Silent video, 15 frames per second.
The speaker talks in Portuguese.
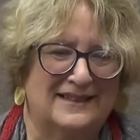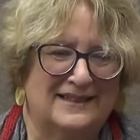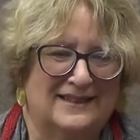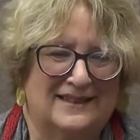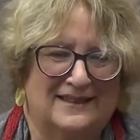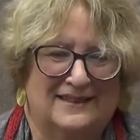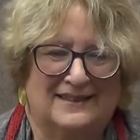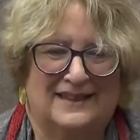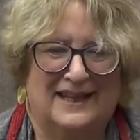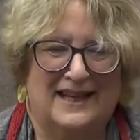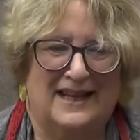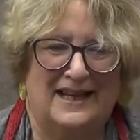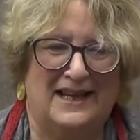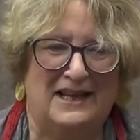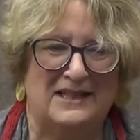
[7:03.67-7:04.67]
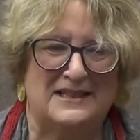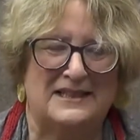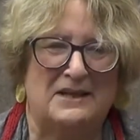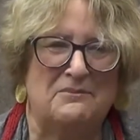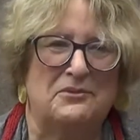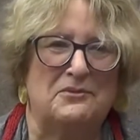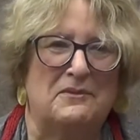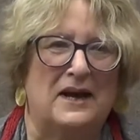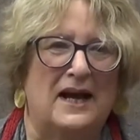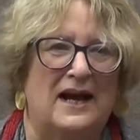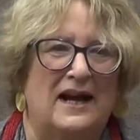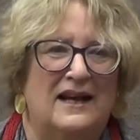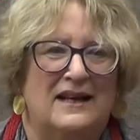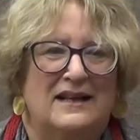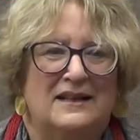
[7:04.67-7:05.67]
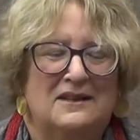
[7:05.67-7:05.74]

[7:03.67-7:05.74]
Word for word: é, é, é sempre uma,